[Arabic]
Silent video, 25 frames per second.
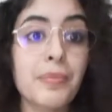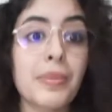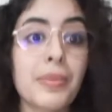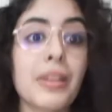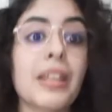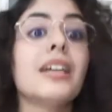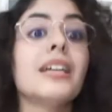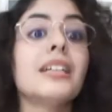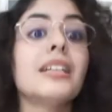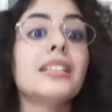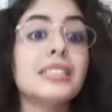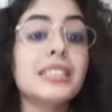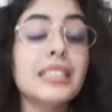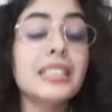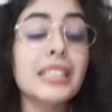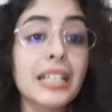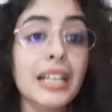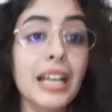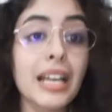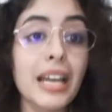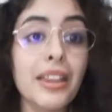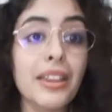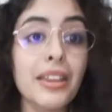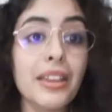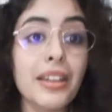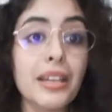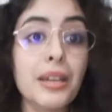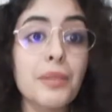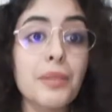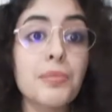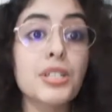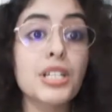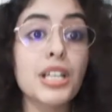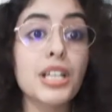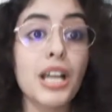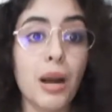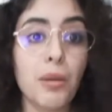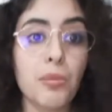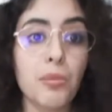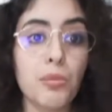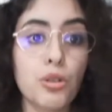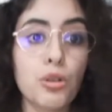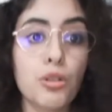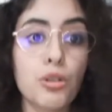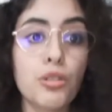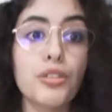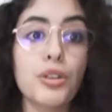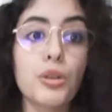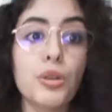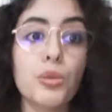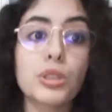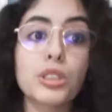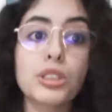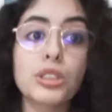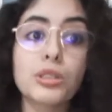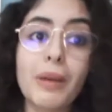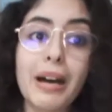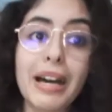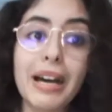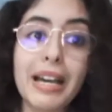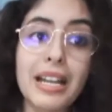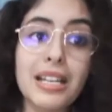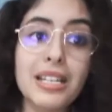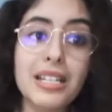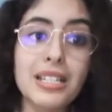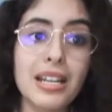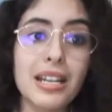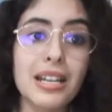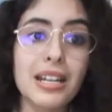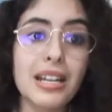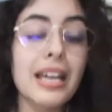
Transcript: السيرك هذايا باش يعملوه في وسط مهرجان